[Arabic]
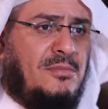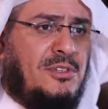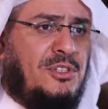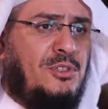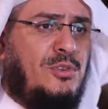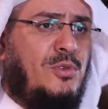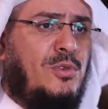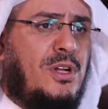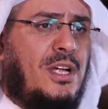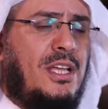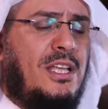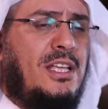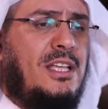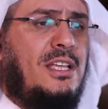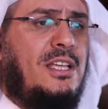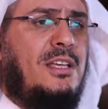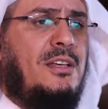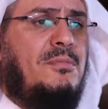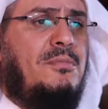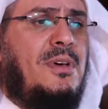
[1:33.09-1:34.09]
المشهورة
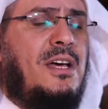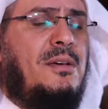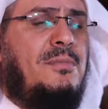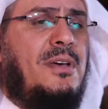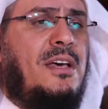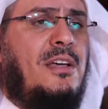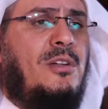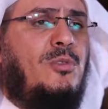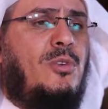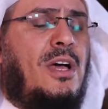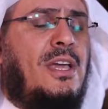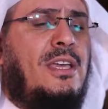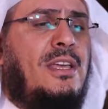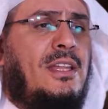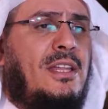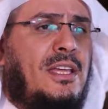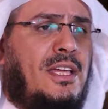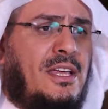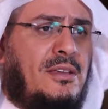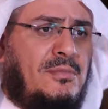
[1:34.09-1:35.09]
ما بال
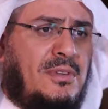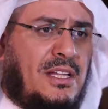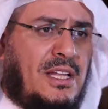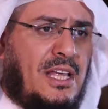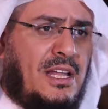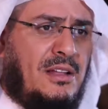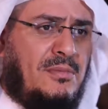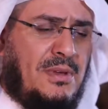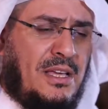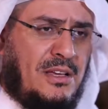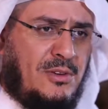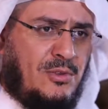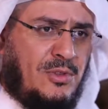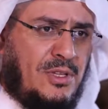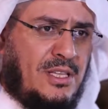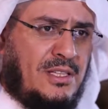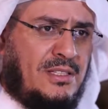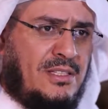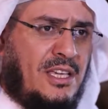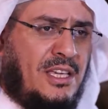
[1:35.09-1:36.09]
عينك منها الماء
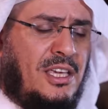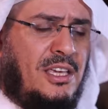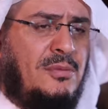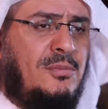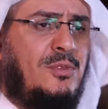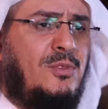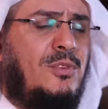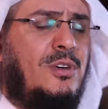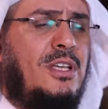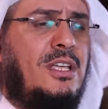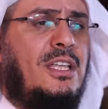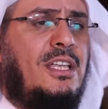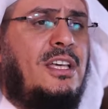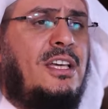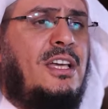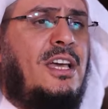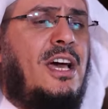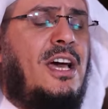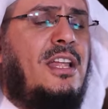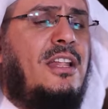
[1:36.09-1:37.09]
ينسكب
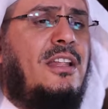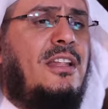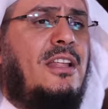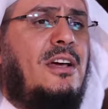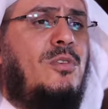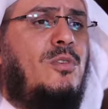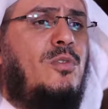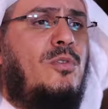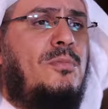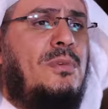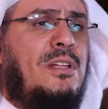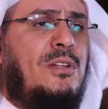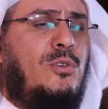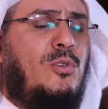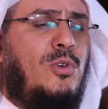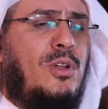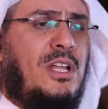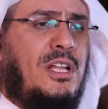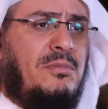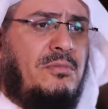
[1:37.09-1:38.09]
كأنه من
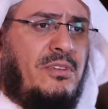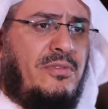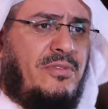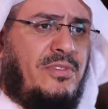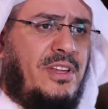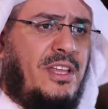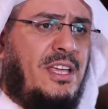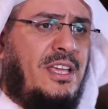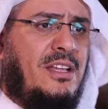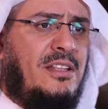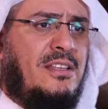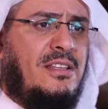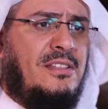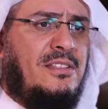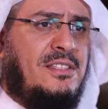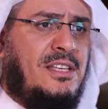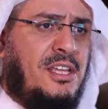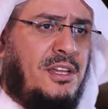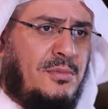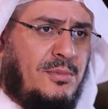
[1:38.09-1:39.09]
كلا مفرية
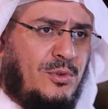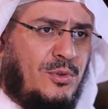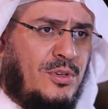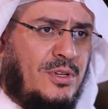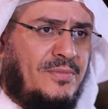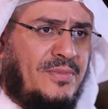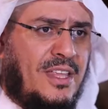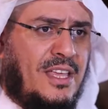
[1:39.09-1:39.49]
سرب